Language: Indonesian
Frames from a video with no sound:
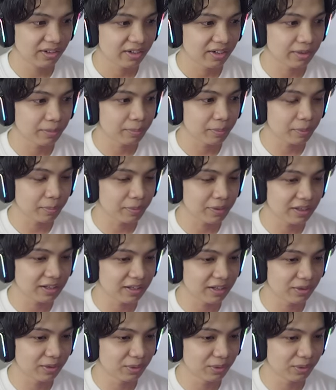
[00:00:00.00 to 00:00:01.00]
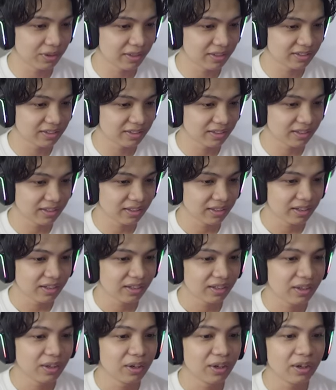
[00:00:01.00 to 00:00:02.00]
Dia berpindah dulu guys.
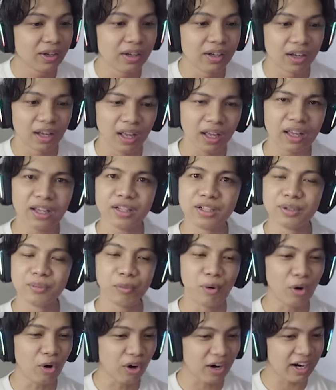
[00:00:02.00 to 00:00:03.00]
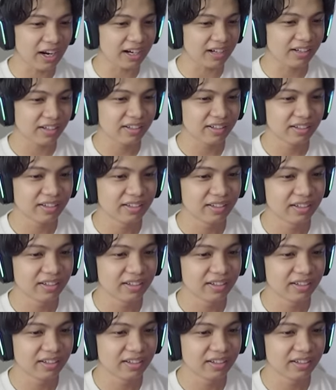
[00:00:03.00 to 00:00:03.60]
Hah? Dibongkar?